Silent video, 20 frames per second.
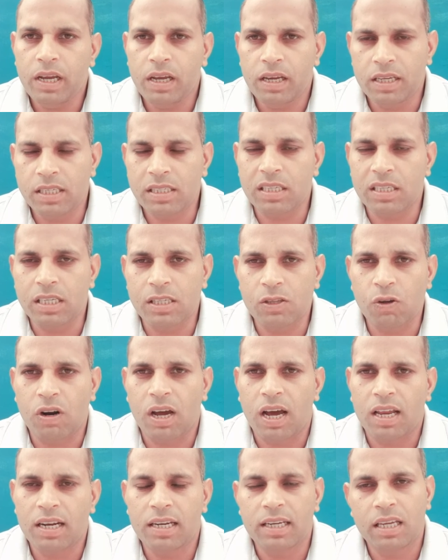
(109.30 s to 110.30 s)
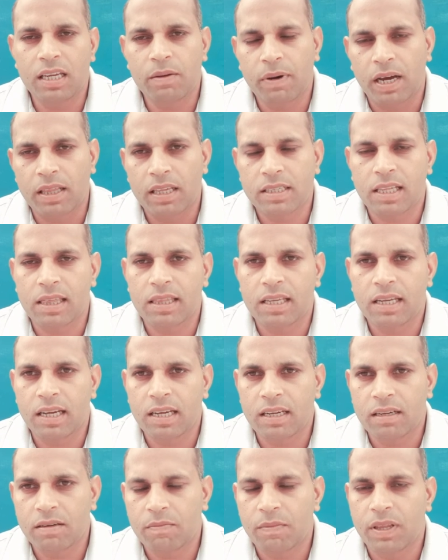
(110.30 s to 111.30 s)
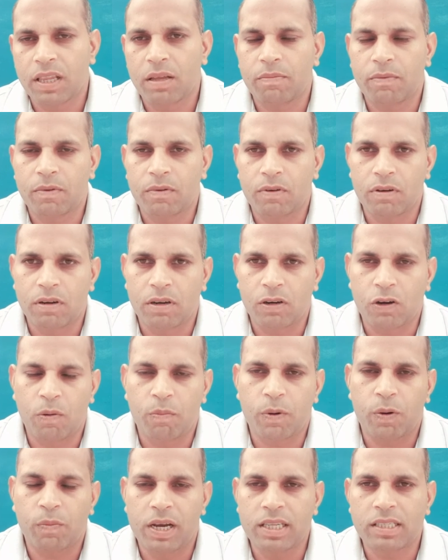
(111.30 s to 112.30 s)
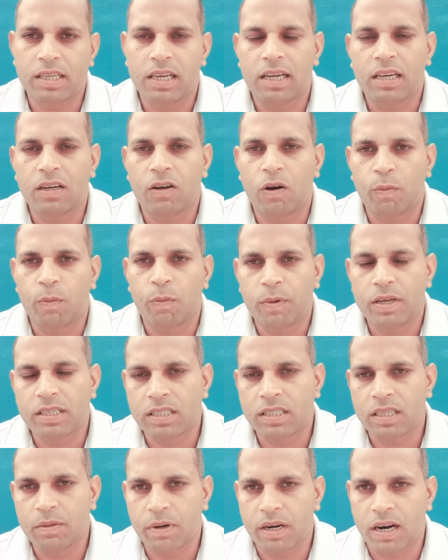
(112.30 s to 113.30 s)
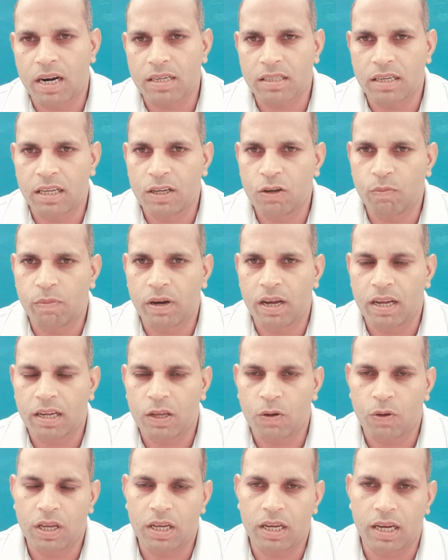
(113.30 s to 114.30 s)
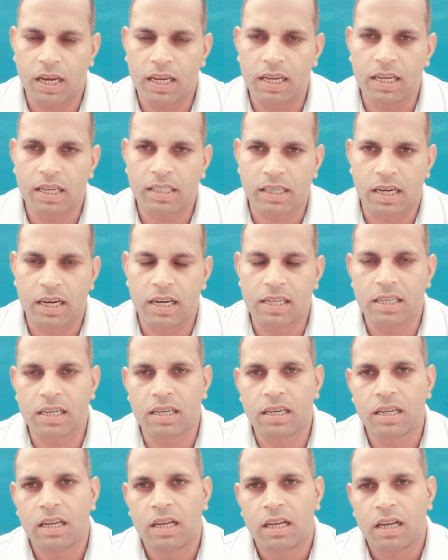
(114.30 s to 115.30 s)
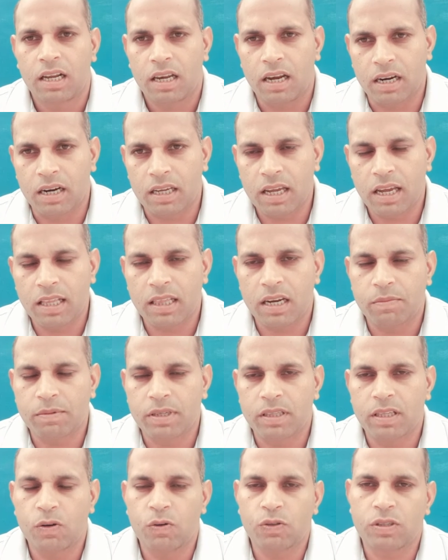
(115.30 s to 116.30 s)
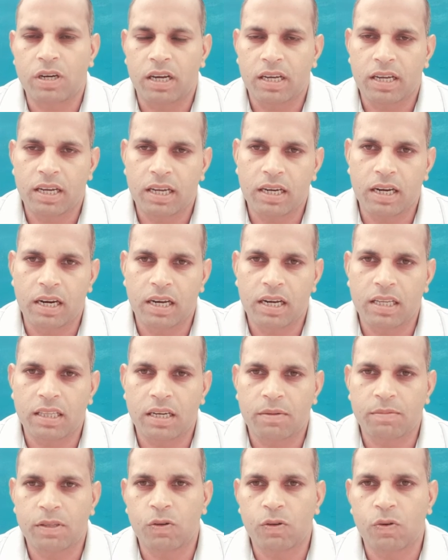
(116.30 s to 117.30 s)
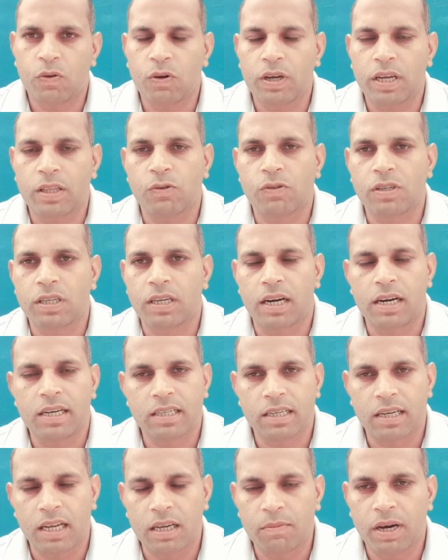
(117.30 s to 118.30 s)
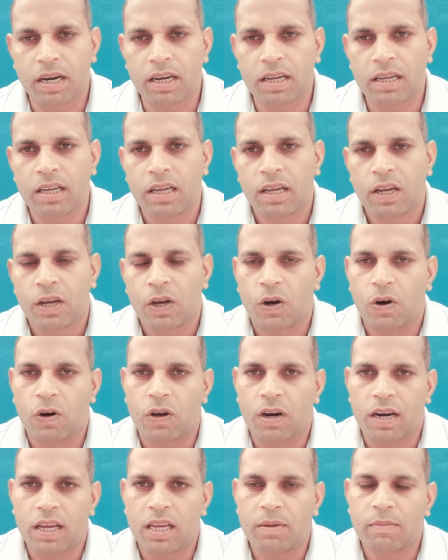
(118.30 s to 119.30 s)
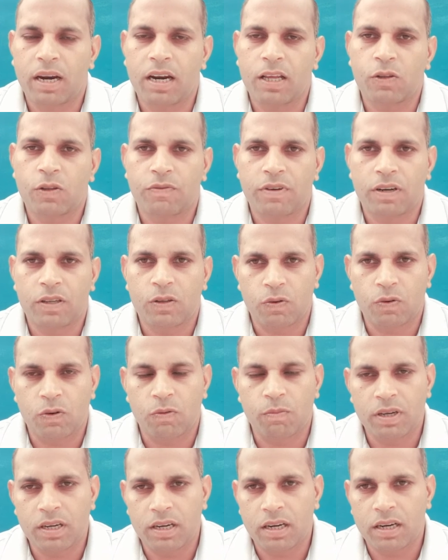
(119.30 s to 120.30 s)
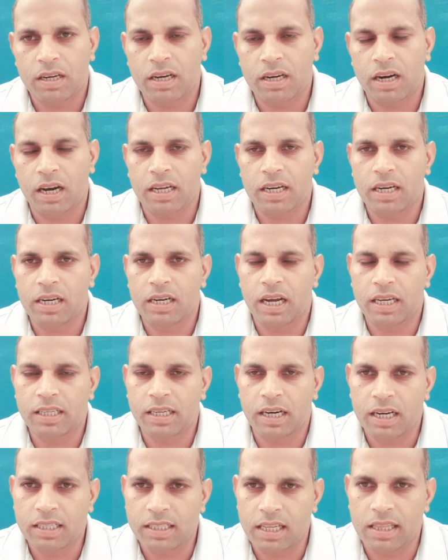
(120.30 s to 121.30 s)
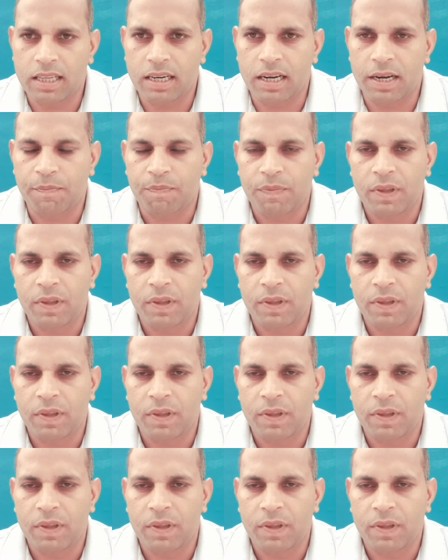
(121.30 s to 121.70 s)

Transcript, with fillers: इस इस दौरान इनकी बातें चलती नहीं मतलब कॉम्प्रोमाइज़ की लेकिन कॉम्प्रोमाइज़ किसी प्रकार से नहीं हो पाया क्योंकि कहीं कंडीशन लड़की की तरफ से थी कुछ लड़की लड़के की तरफ से दोनों एक दूसरी कंडीशन नहीं माने और नहीं माने तो फिर दोनों में लड़ाई झगड़े चलते रहे